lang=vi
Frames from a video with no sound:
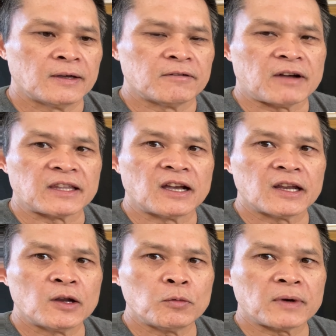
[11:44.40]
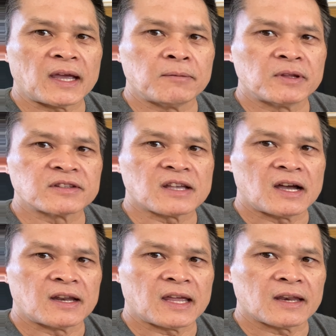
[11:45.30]
và những cái nút này mình
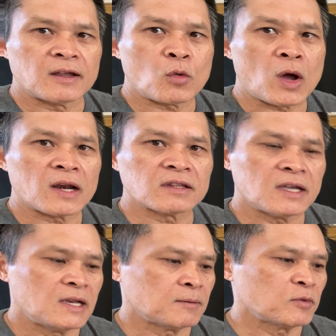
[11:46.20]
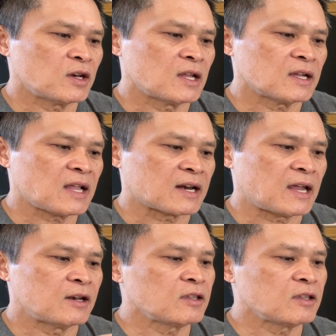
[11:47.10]
sợ là nó quality lắm cho nên cái thằng này nó